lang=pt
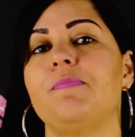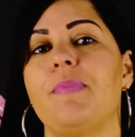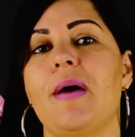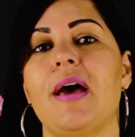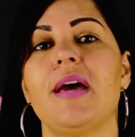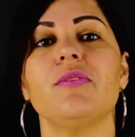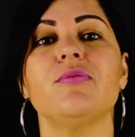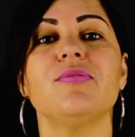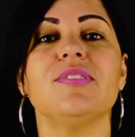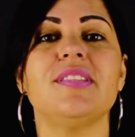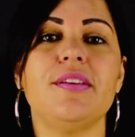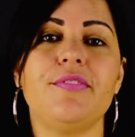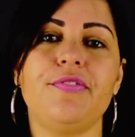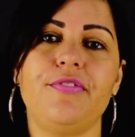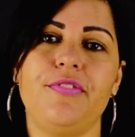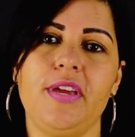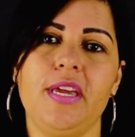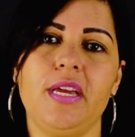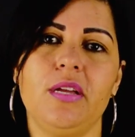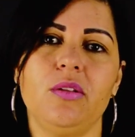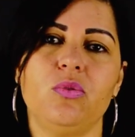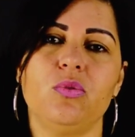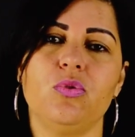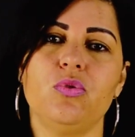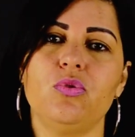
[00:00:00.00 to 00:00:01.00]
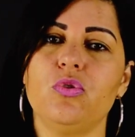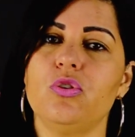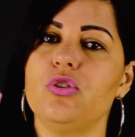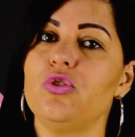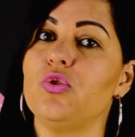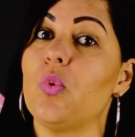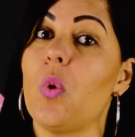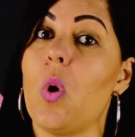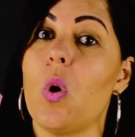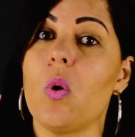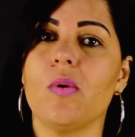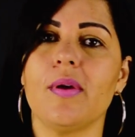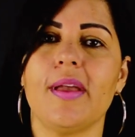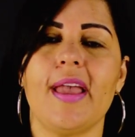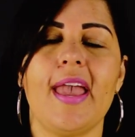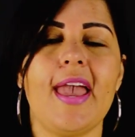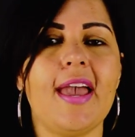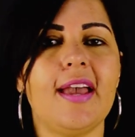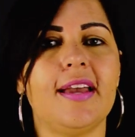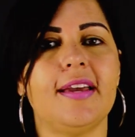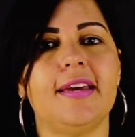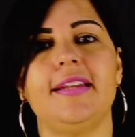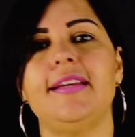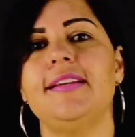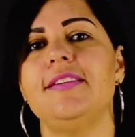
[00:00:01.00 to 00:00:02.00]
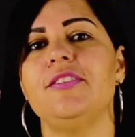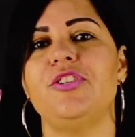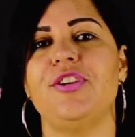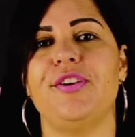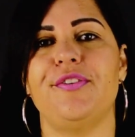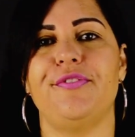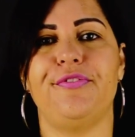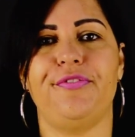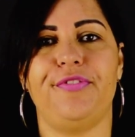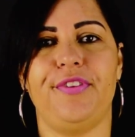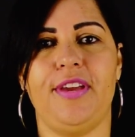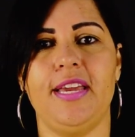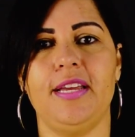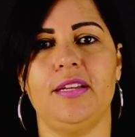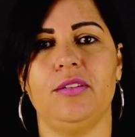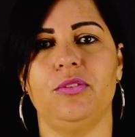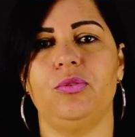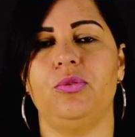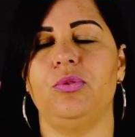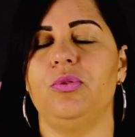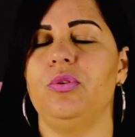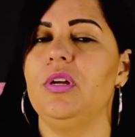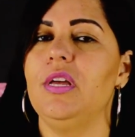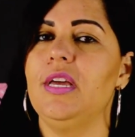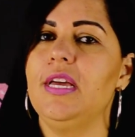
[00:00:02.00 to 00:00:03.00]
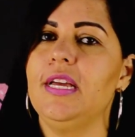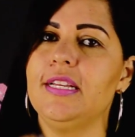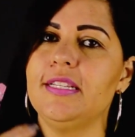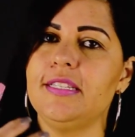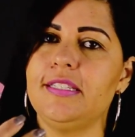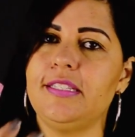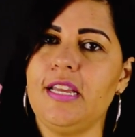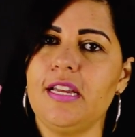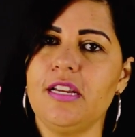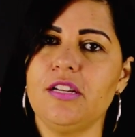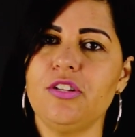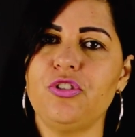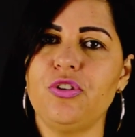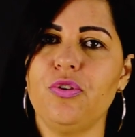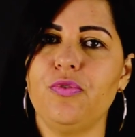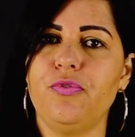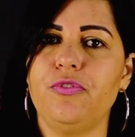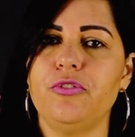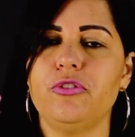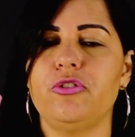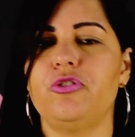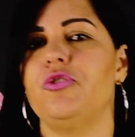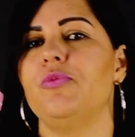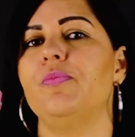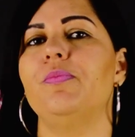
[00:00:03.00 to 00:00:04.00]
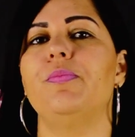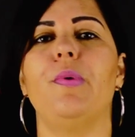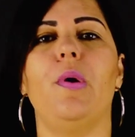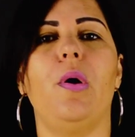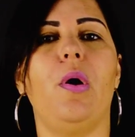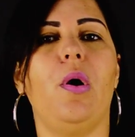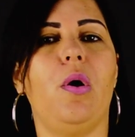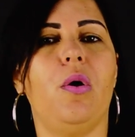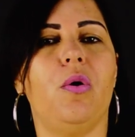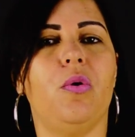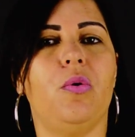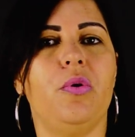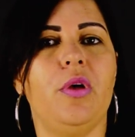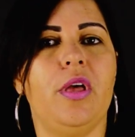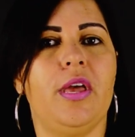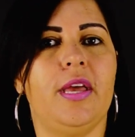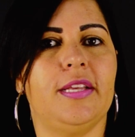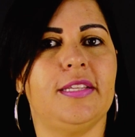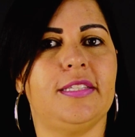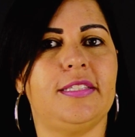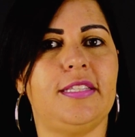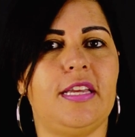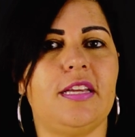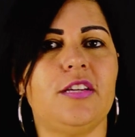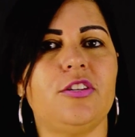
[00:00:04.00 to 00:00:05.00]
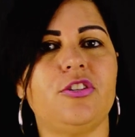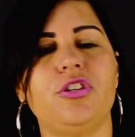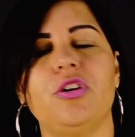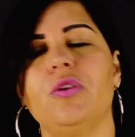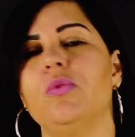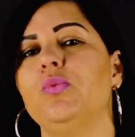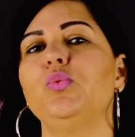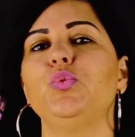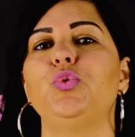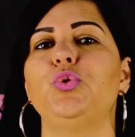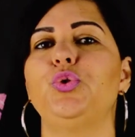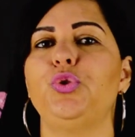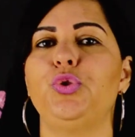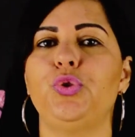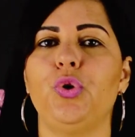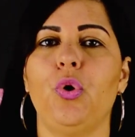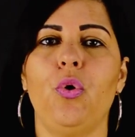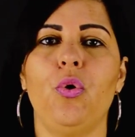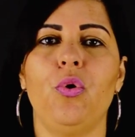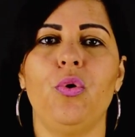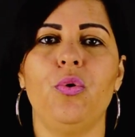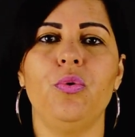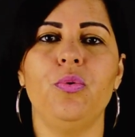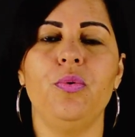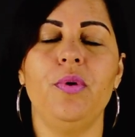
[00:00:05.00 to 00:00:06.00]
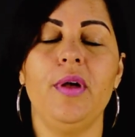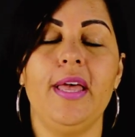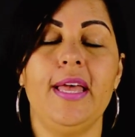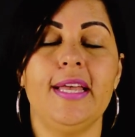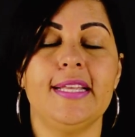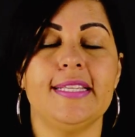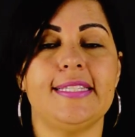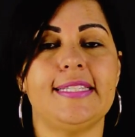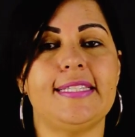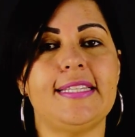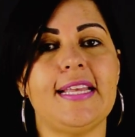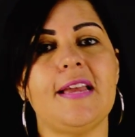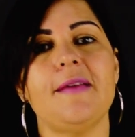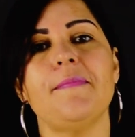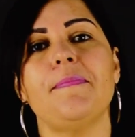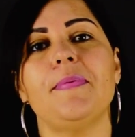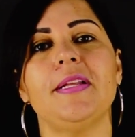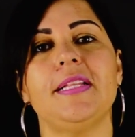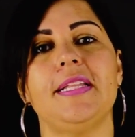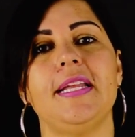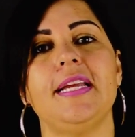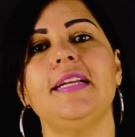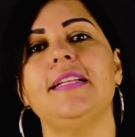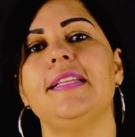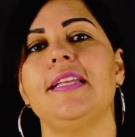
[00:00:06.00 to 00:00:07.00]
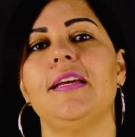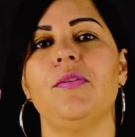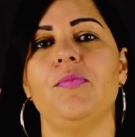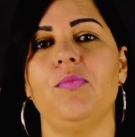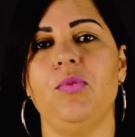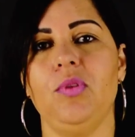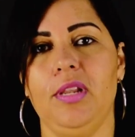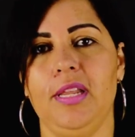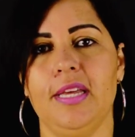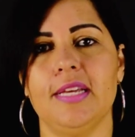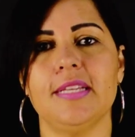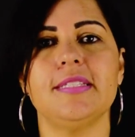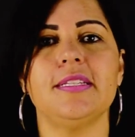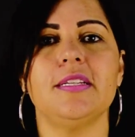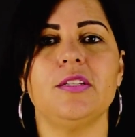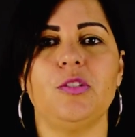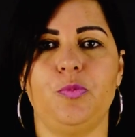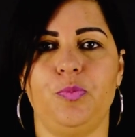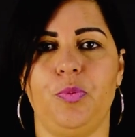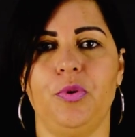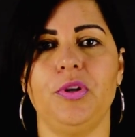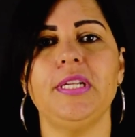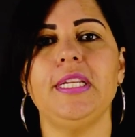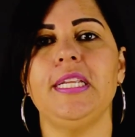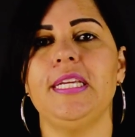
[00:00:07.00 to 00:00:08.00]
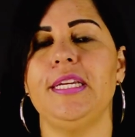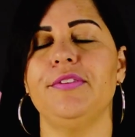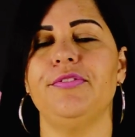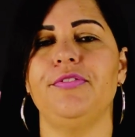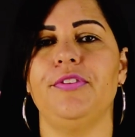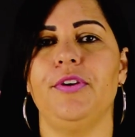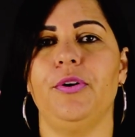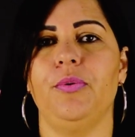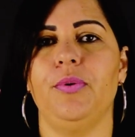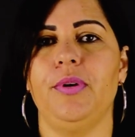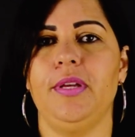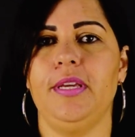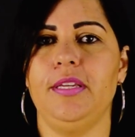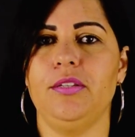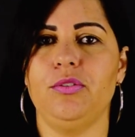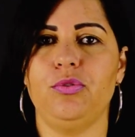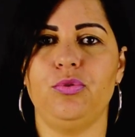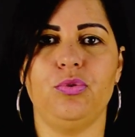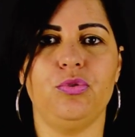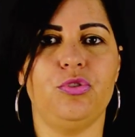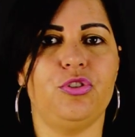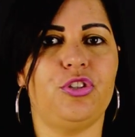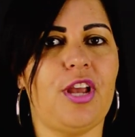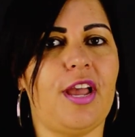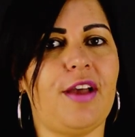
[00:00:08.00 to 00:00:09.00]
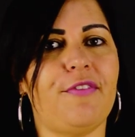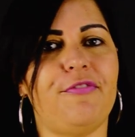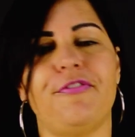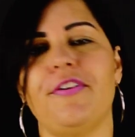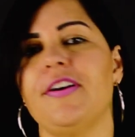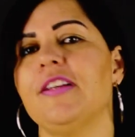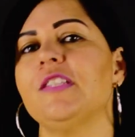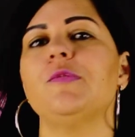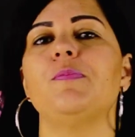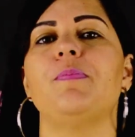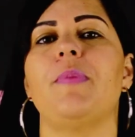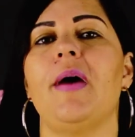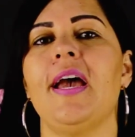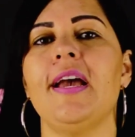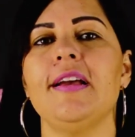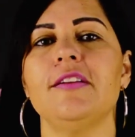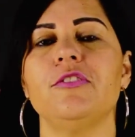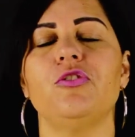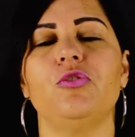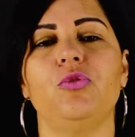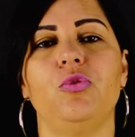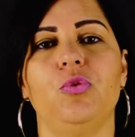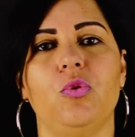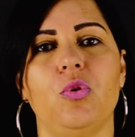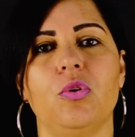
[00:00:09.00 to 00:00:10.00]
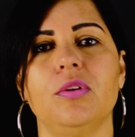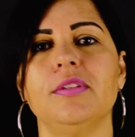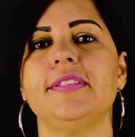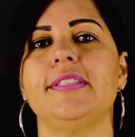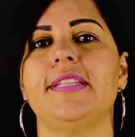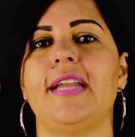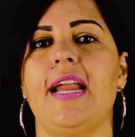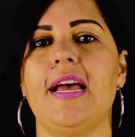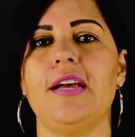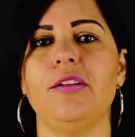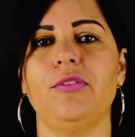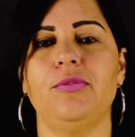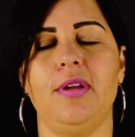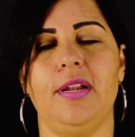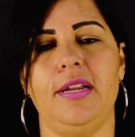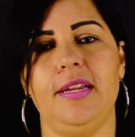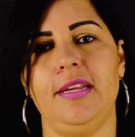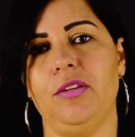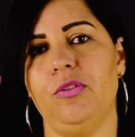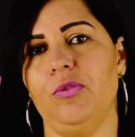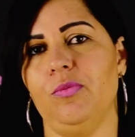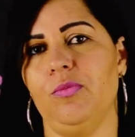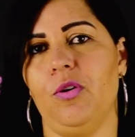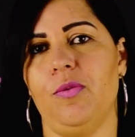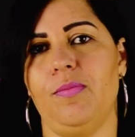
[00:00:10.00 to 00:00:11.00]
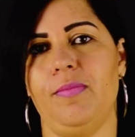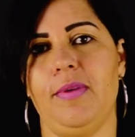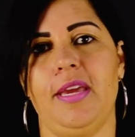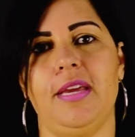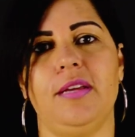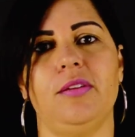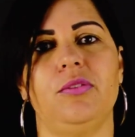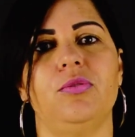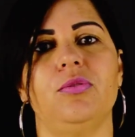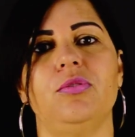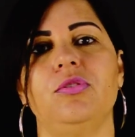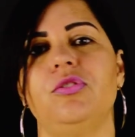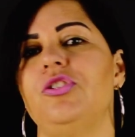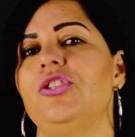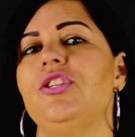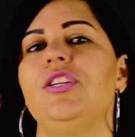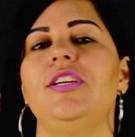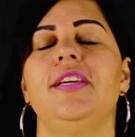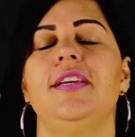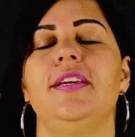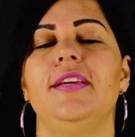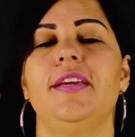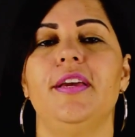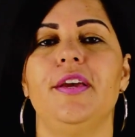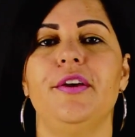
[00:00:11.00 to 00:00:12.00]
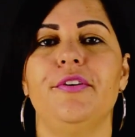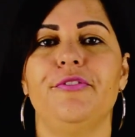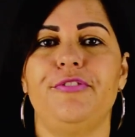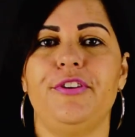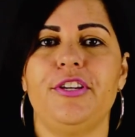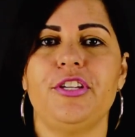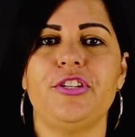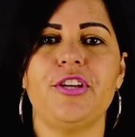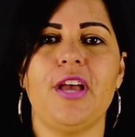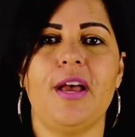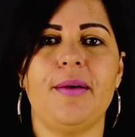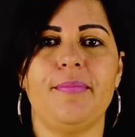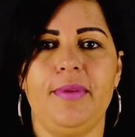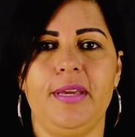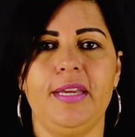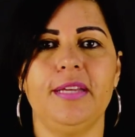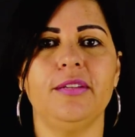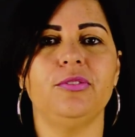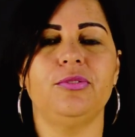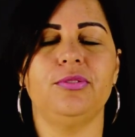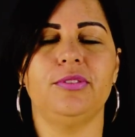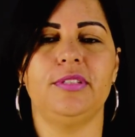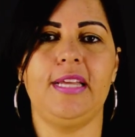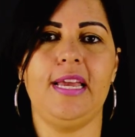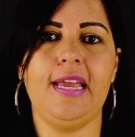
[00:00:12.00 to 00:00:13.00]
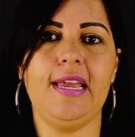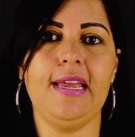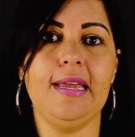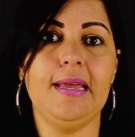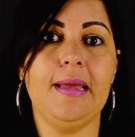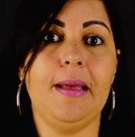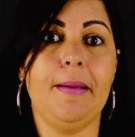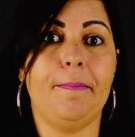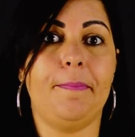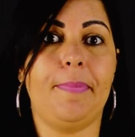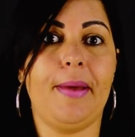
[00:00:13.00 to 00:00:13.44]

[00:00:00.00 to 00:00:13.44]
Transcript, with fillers: para os eventos. Hoje, qualquer grande evento, seja o futebol, seja um show, sempre tem que ter ambulância disponível. Isso já faz parte do contrato ali no momento de fechamento, né?